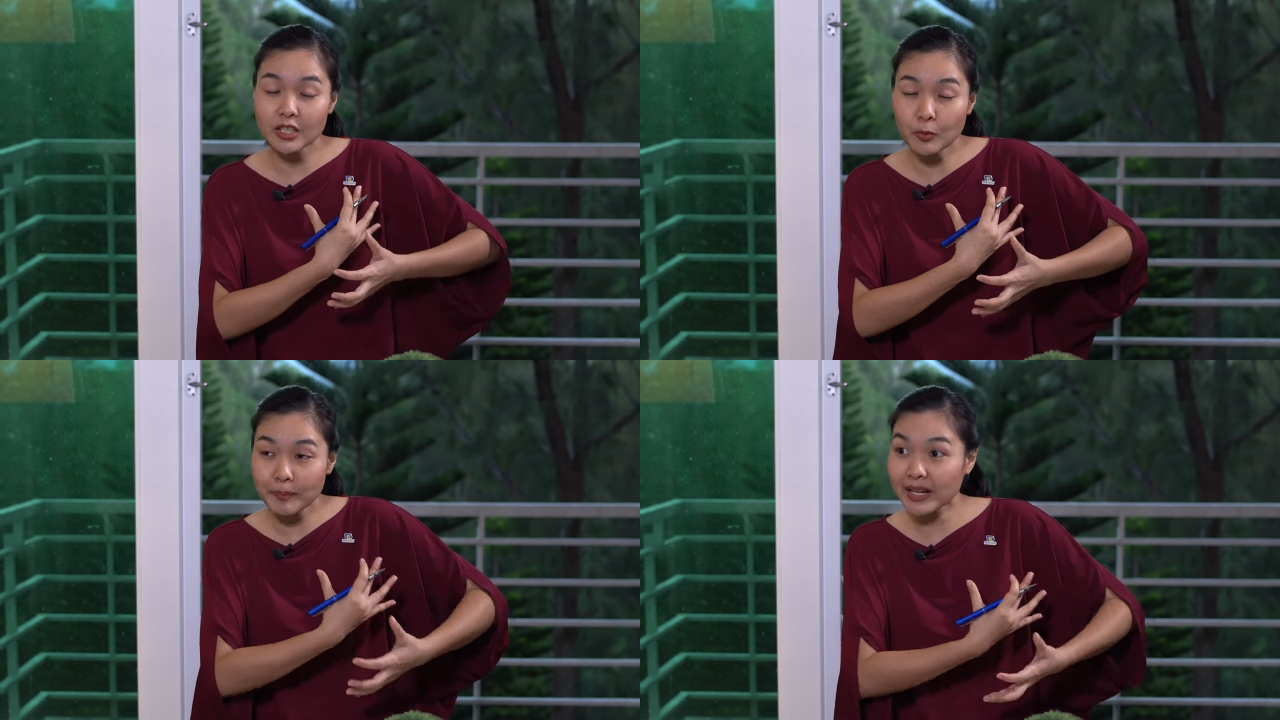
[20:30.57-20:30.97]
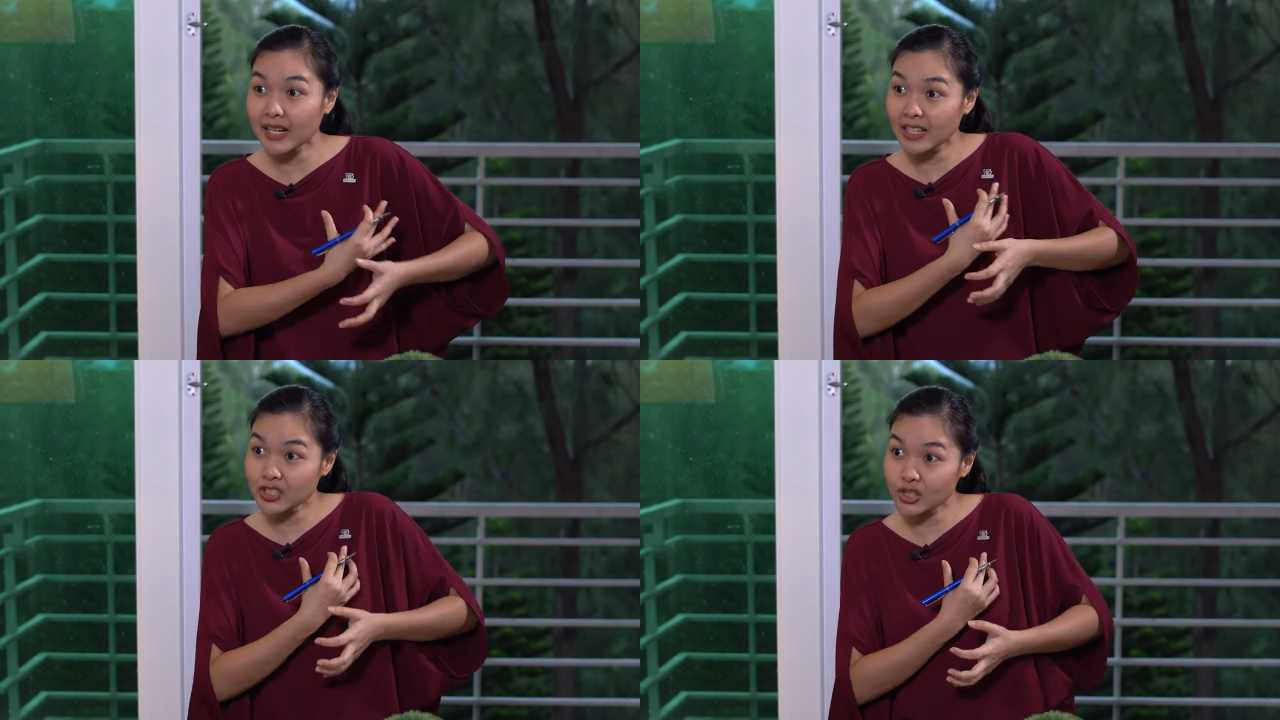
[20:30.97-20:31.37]
yung
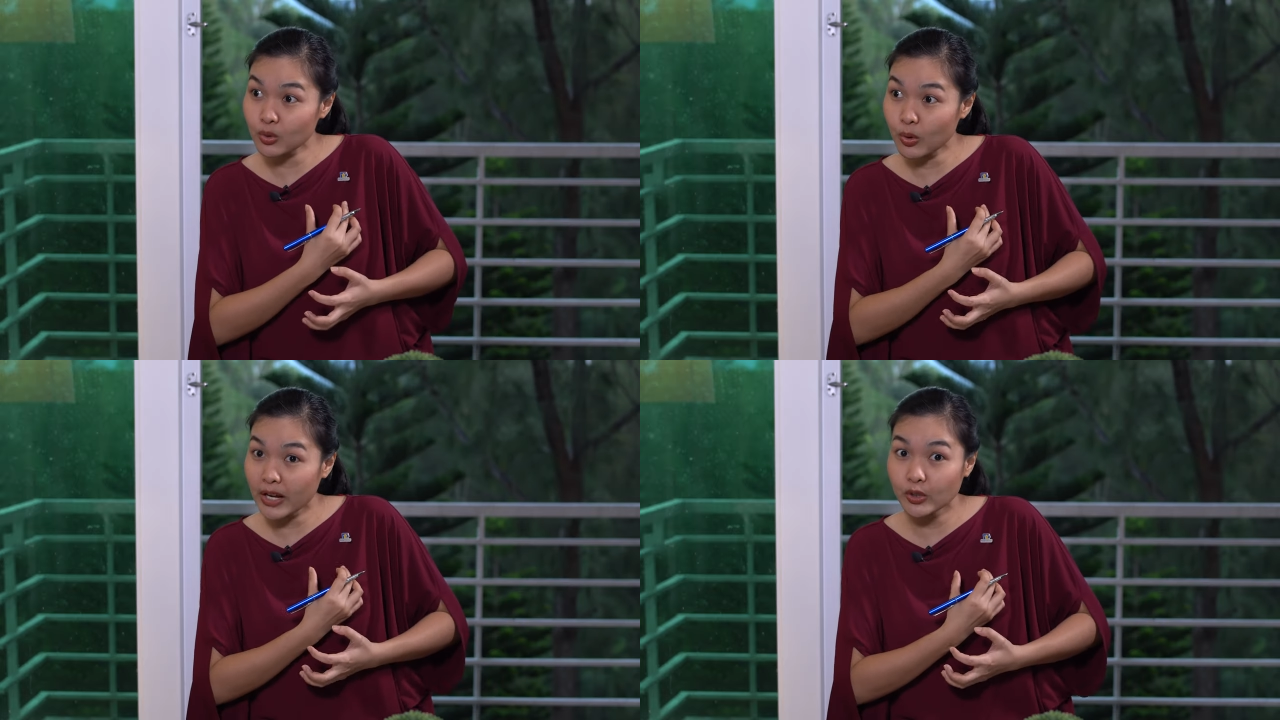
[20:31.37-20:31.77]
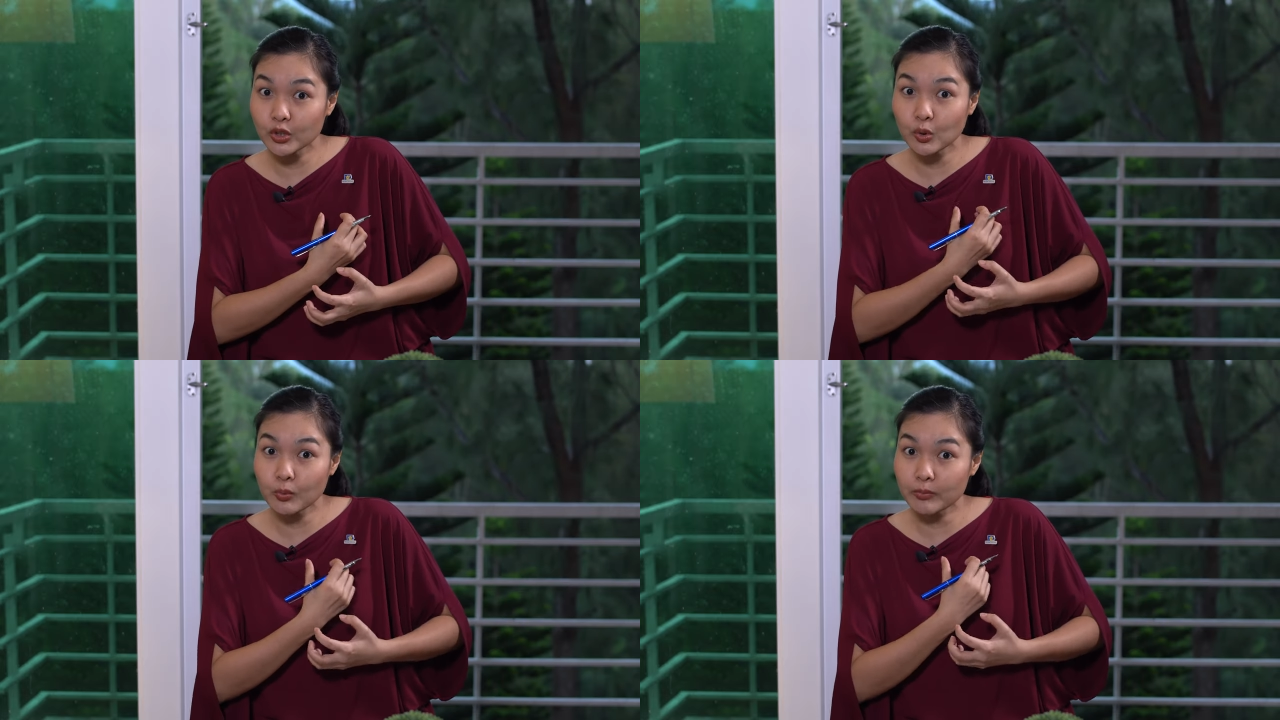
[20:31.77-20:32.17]
paglatch nung,
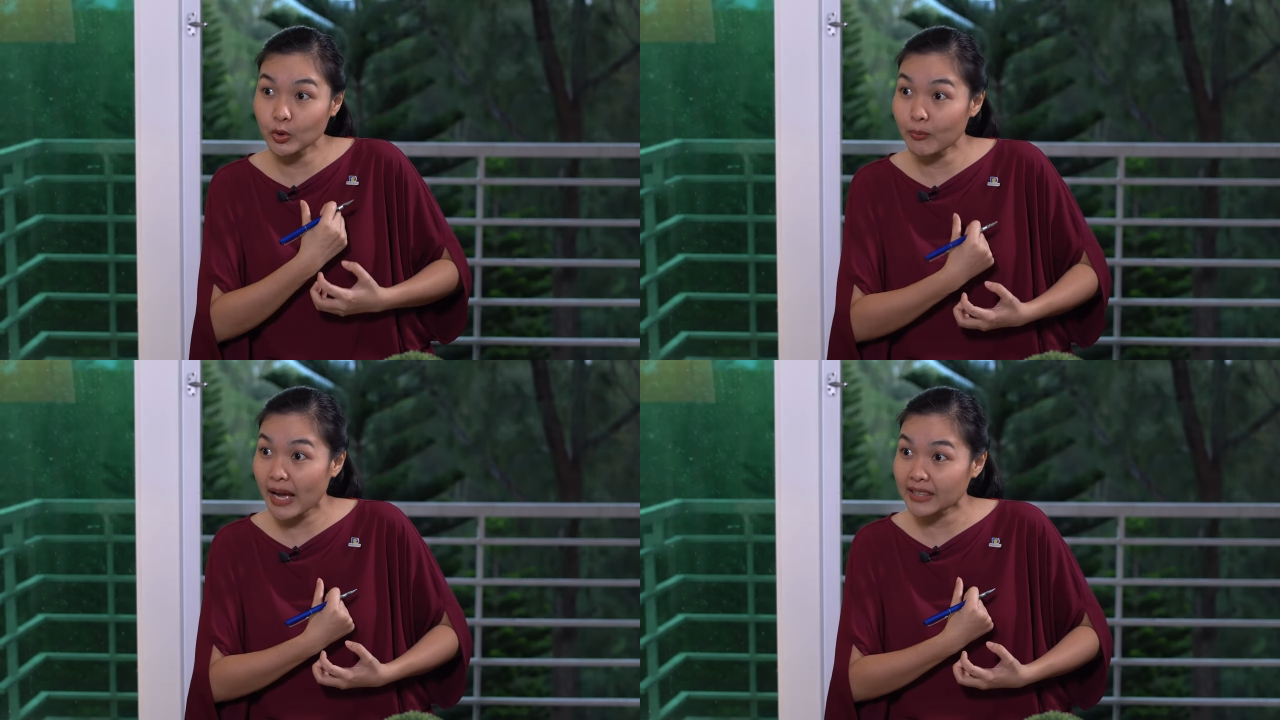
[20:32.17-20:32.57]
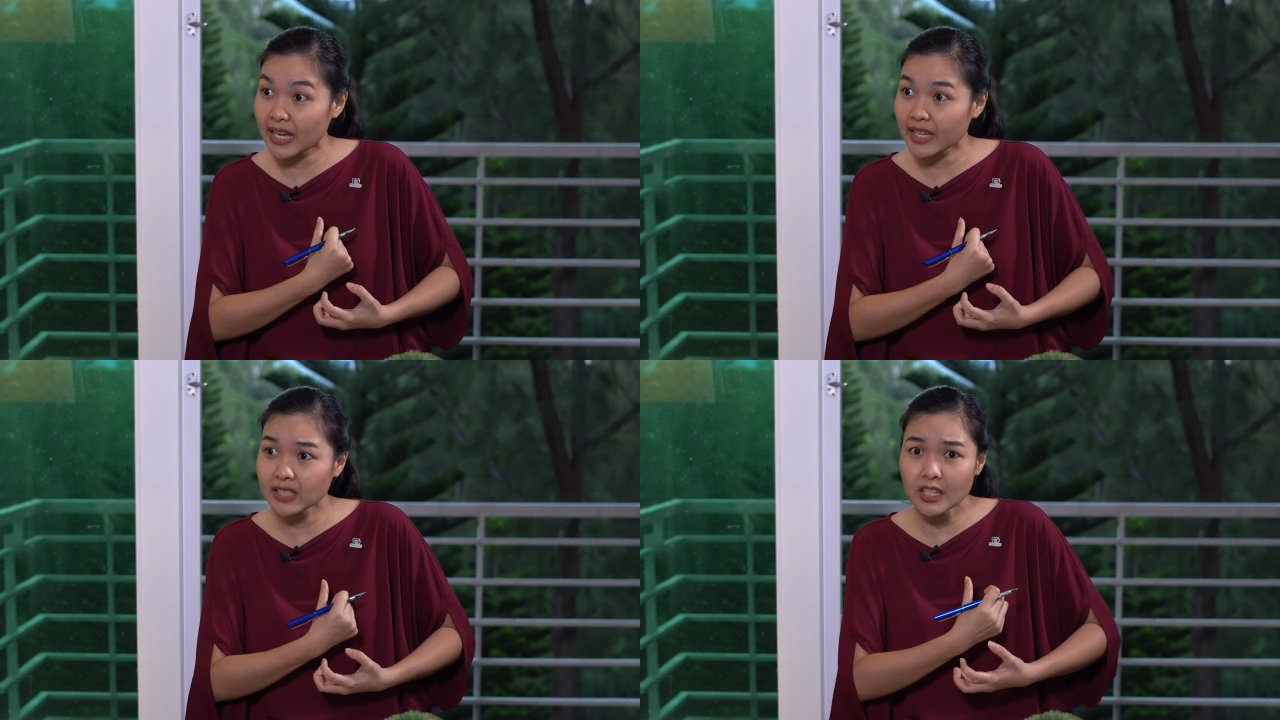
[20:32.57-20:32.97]
ano, nung, nung
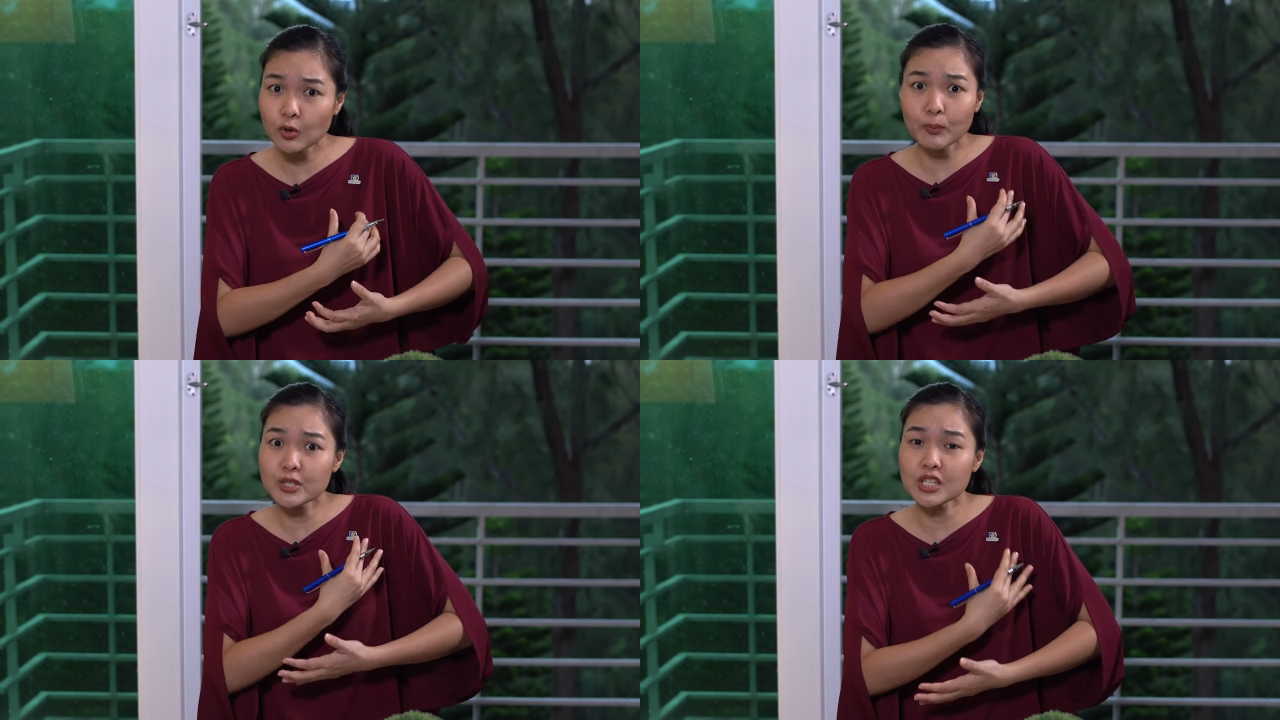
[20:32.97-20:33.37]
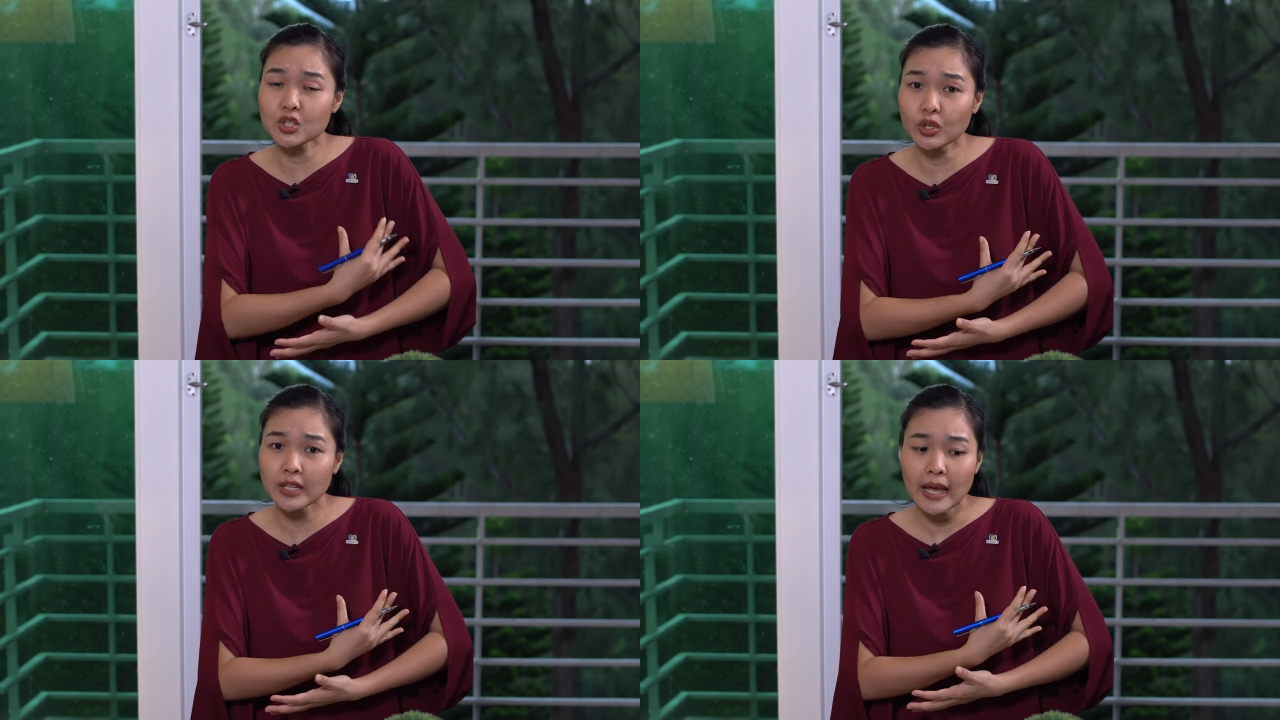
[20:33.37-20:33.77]
bata, hindi yung
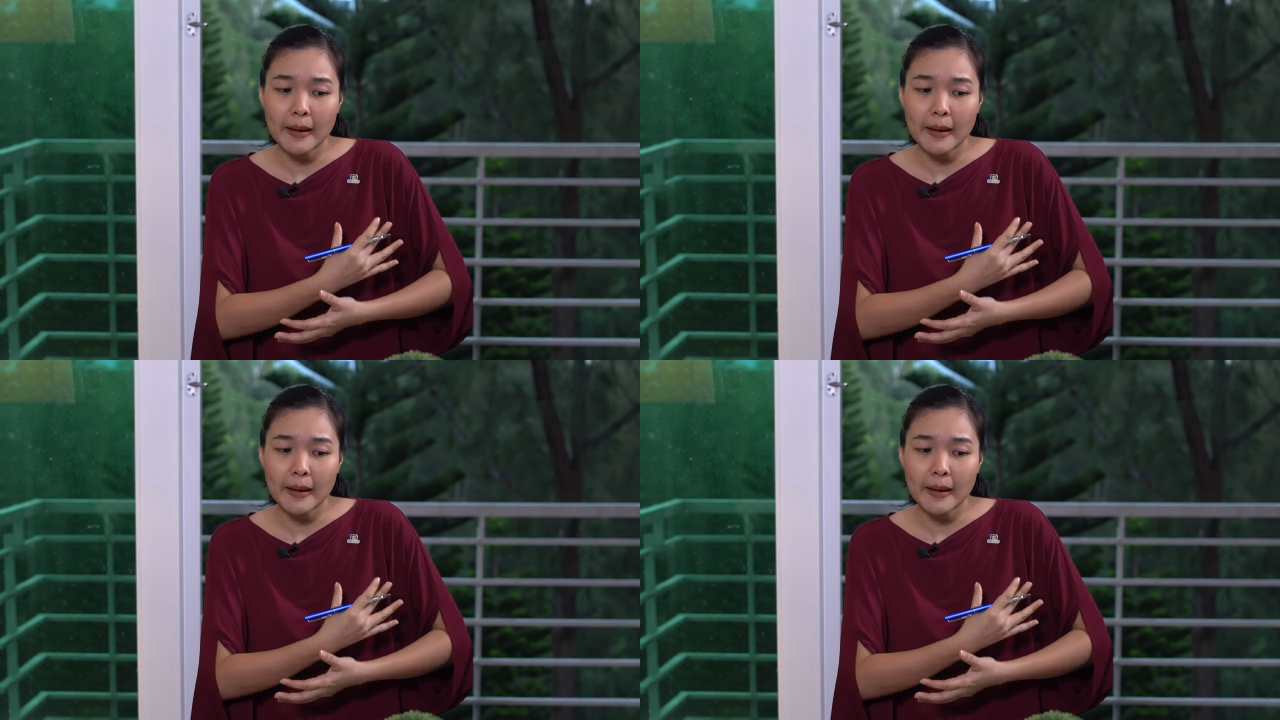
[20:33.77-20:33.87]
posisyon.